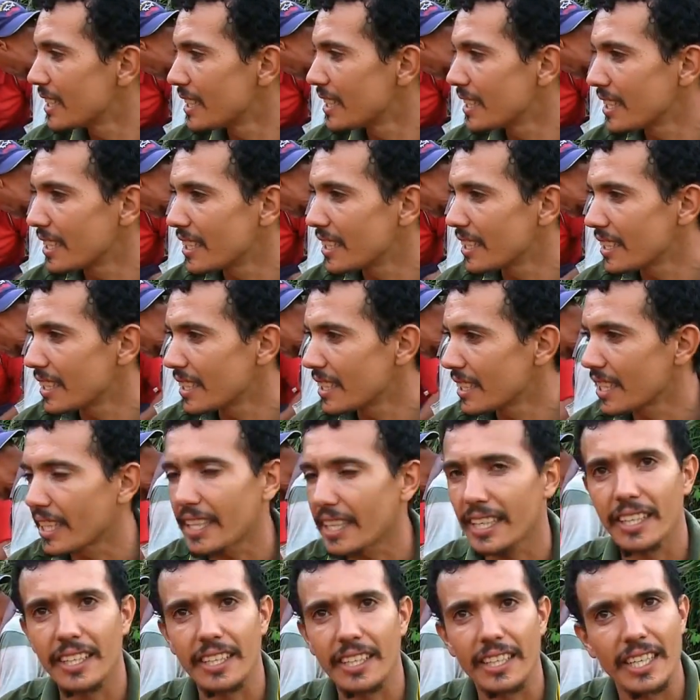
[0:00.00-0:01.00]

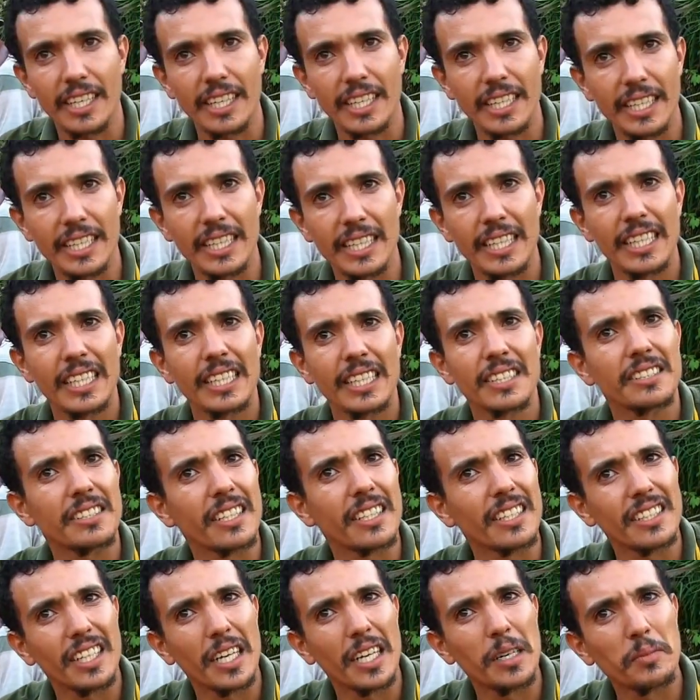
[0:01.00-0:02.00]
الخير كاين
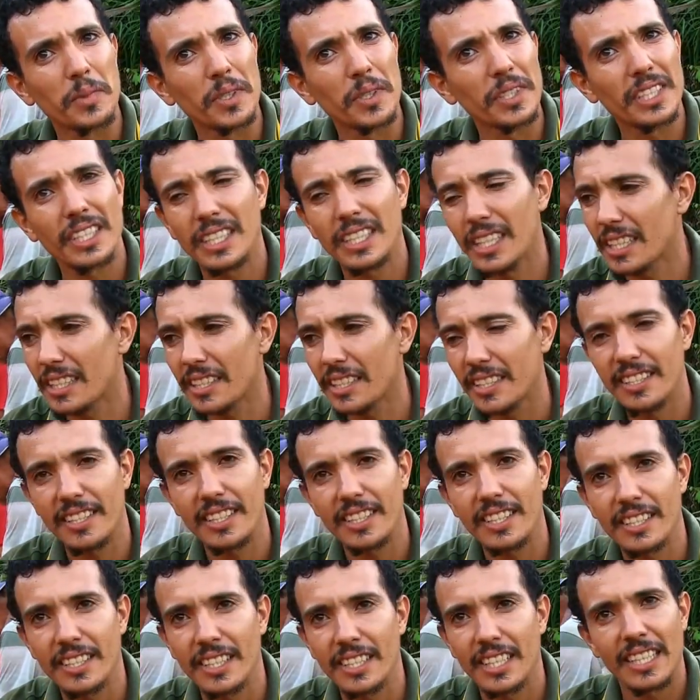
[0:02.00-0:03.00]
تضامنية
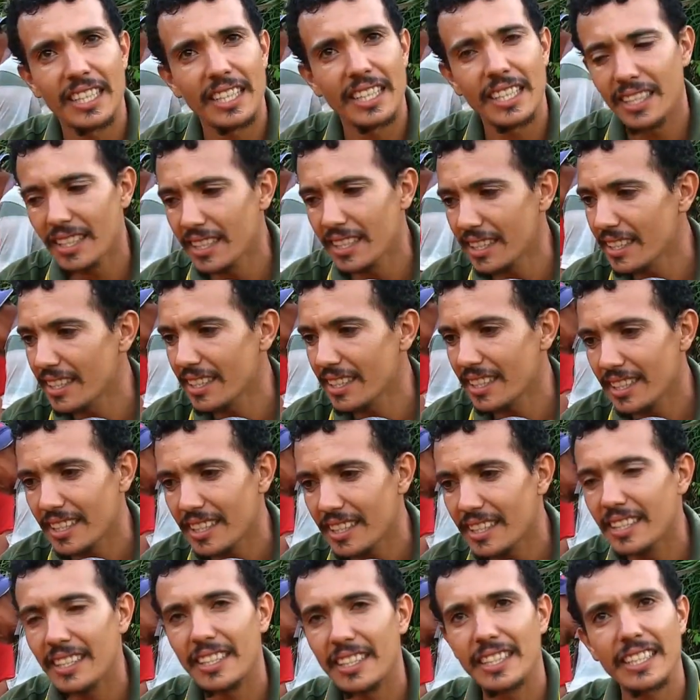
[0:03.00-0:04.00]
للناس
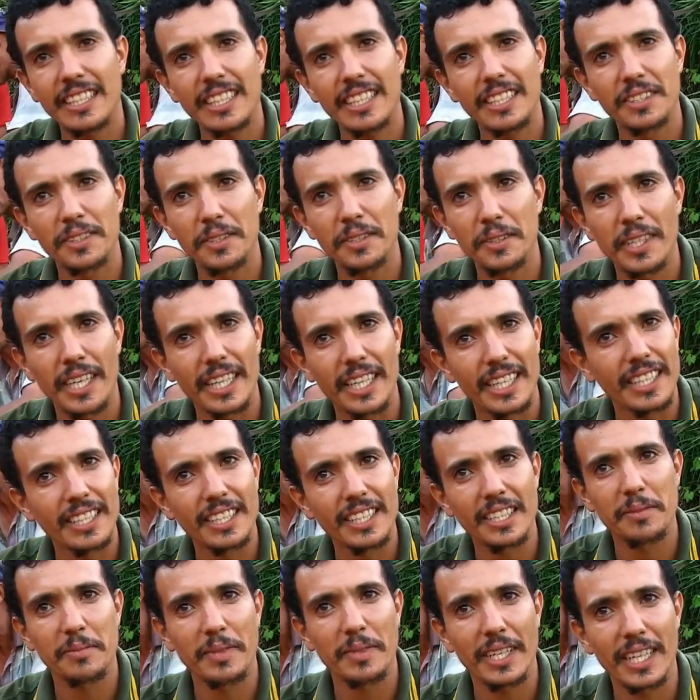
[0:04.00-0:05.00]
دي عنده ياكل اللي